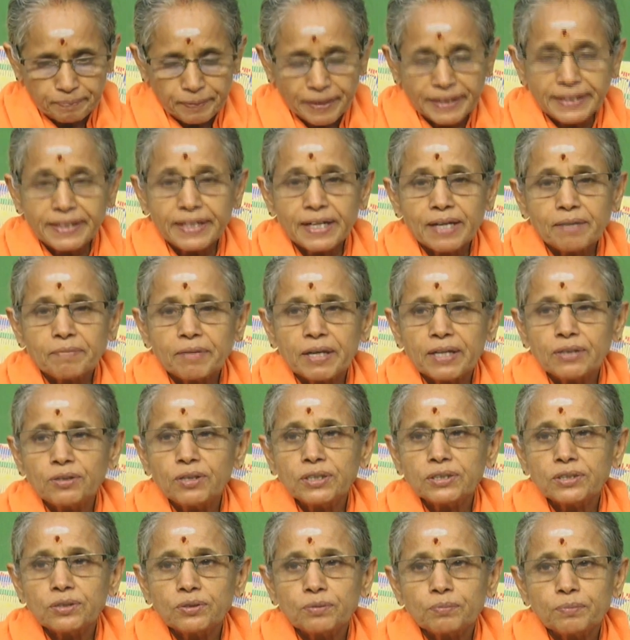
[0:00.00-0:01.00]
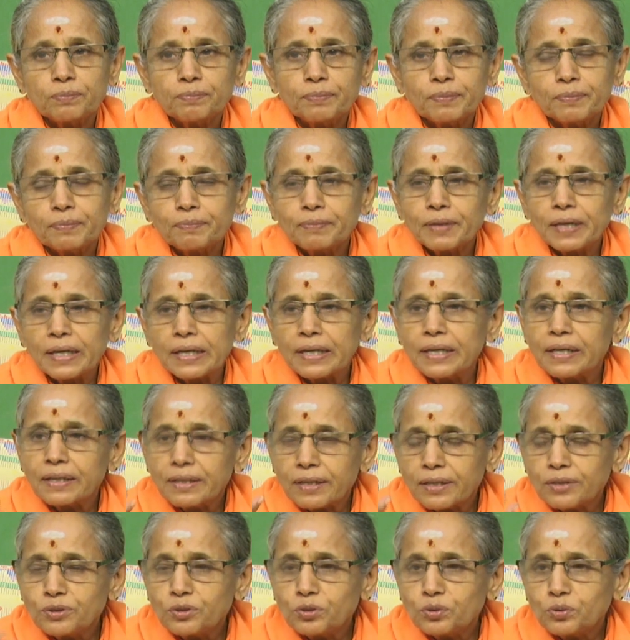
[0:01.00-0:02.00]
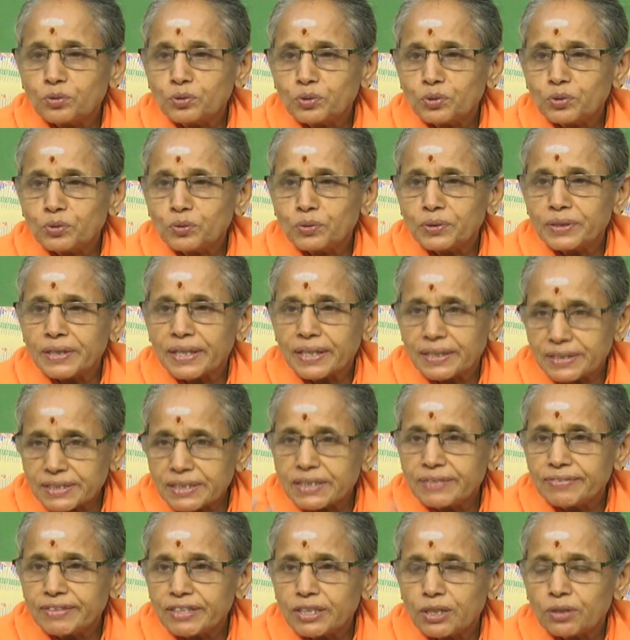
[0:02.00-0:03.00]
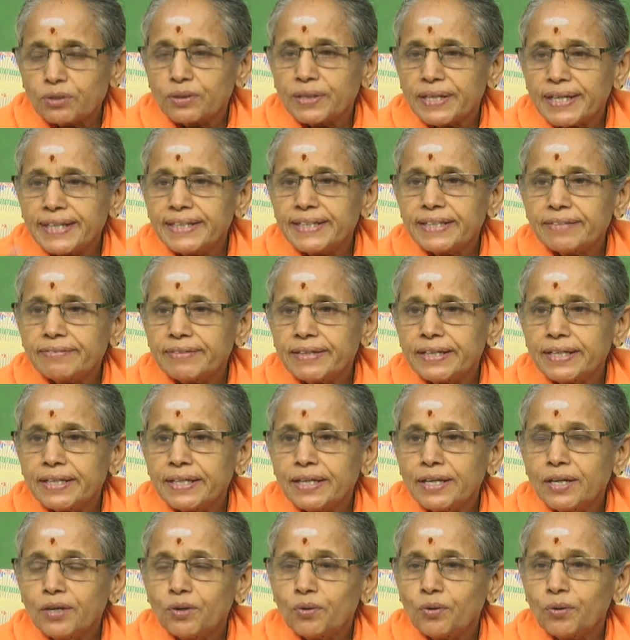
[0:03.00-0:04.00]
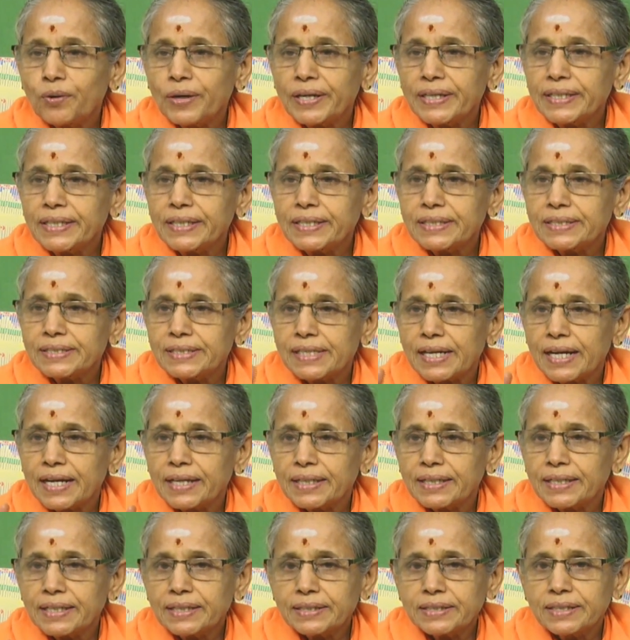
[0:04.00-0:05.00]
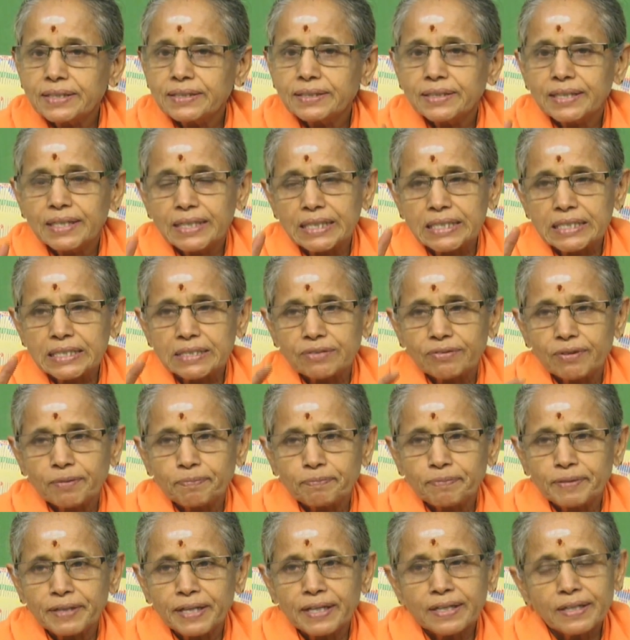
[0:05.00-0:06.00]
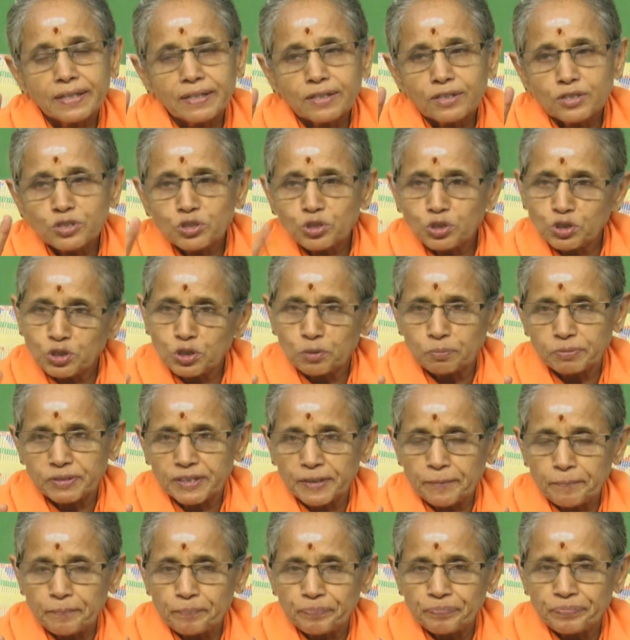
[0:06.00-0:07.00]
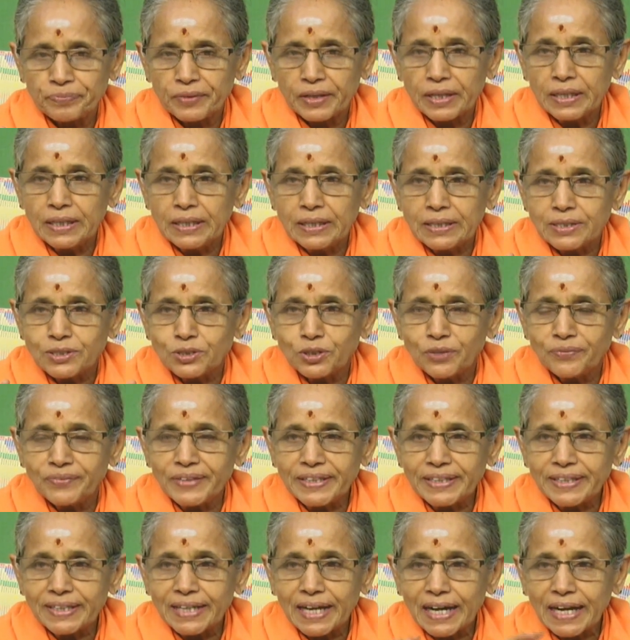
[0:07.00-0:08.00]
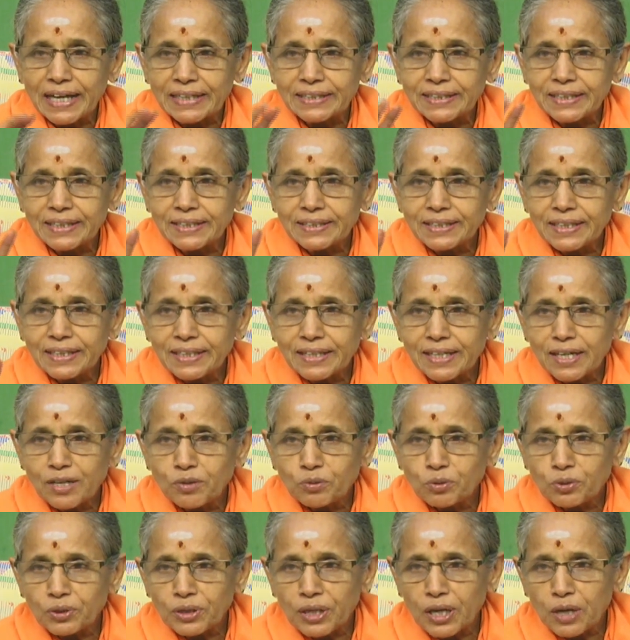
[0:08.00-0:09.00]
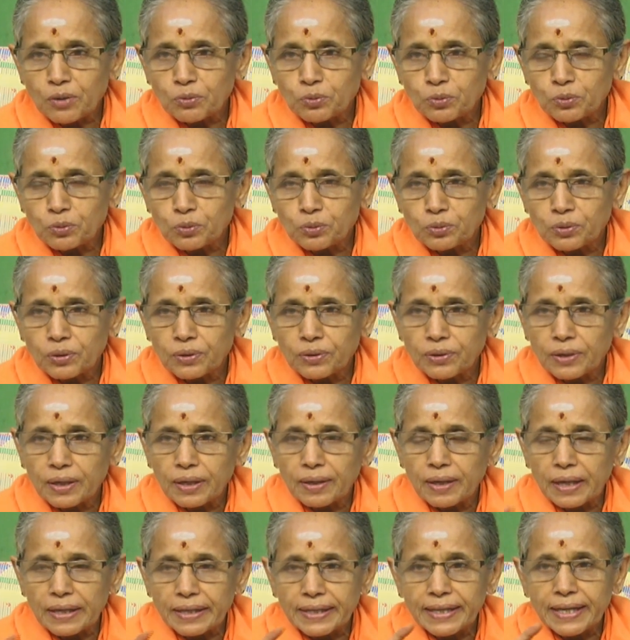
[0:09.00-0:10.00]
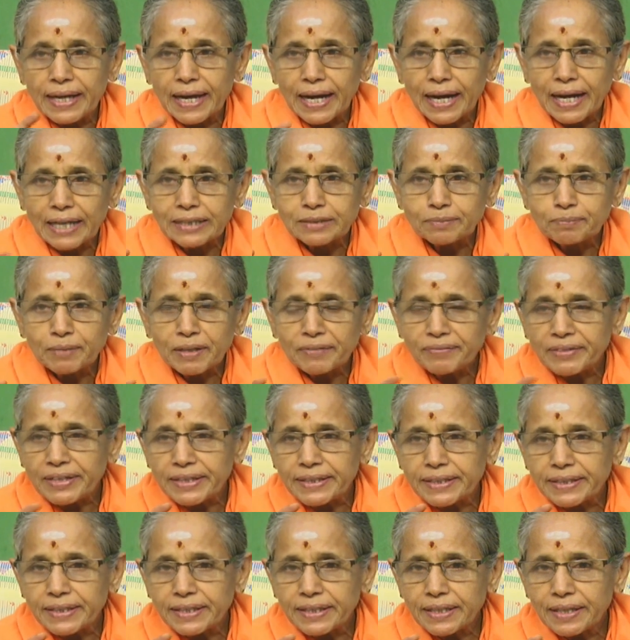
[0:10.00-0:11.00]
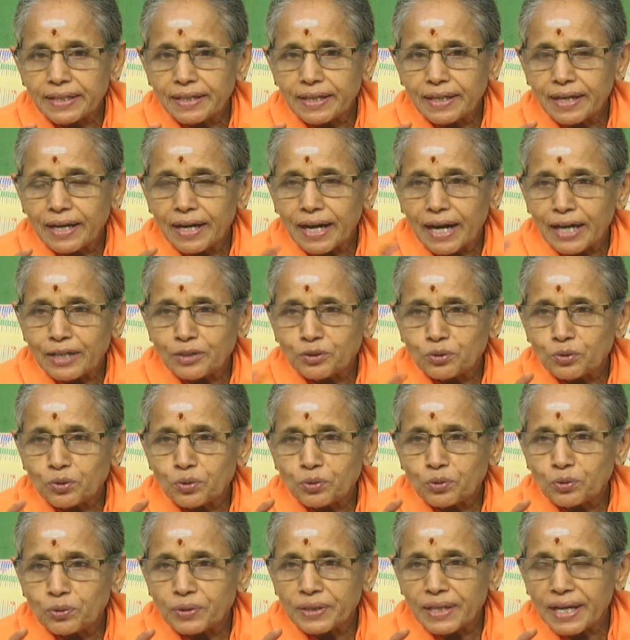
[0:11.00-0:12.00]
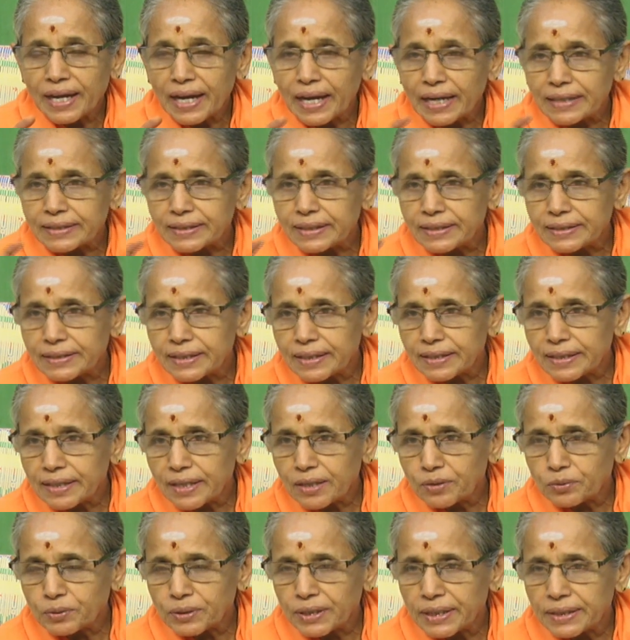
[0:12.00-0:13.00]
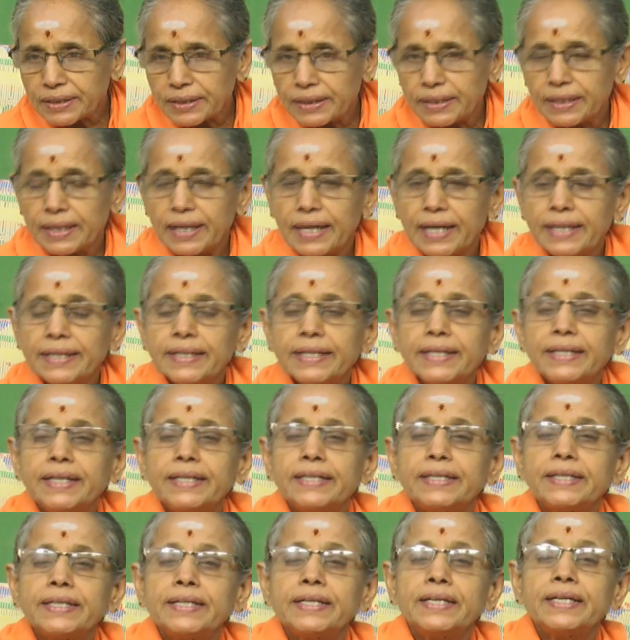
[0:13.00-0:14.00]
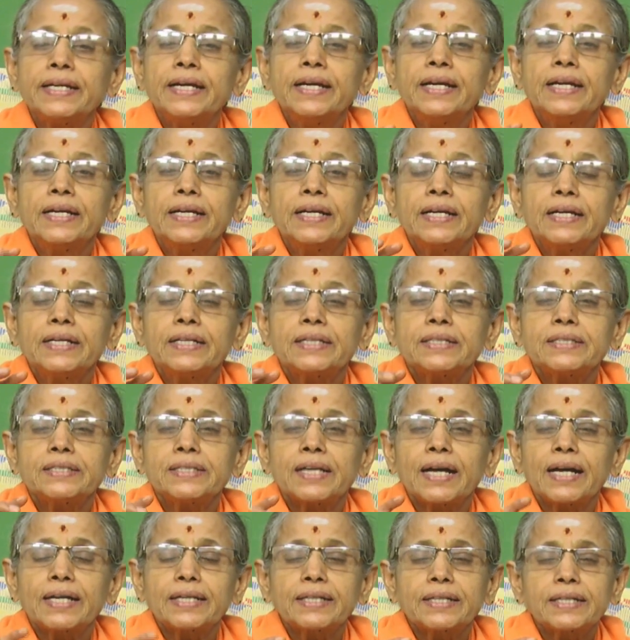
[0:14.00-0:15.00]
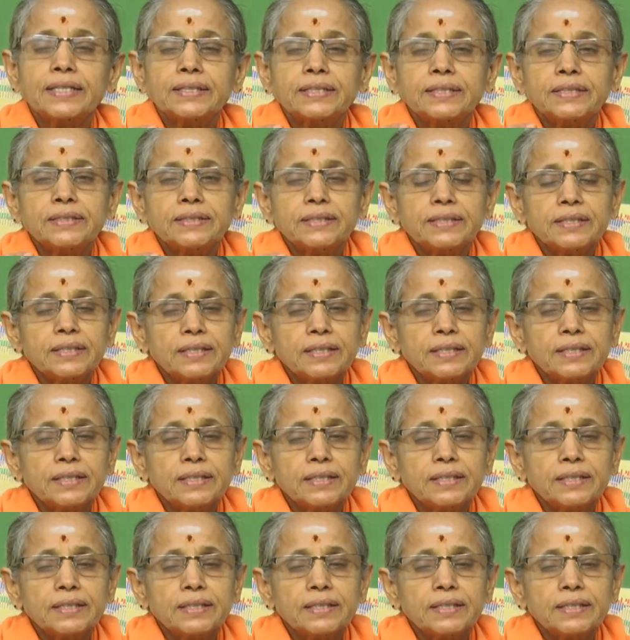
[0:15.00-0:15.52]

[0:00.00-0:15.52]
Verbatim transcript: పరిణామాలు అతను ఎదుర్కొంటూ ఉంటాడు జీవితంలో ఏంటవి ఒకటి జాగ్రత్త స్వప్న సుషుప్తి సో వీటికి అతీతంగా ఉన్నావు ఈ ఆత్మ వీటికి అంటుకోకుండా అతీతంగా ఉన్నది అంటే ఏంటి జాగ్రత్త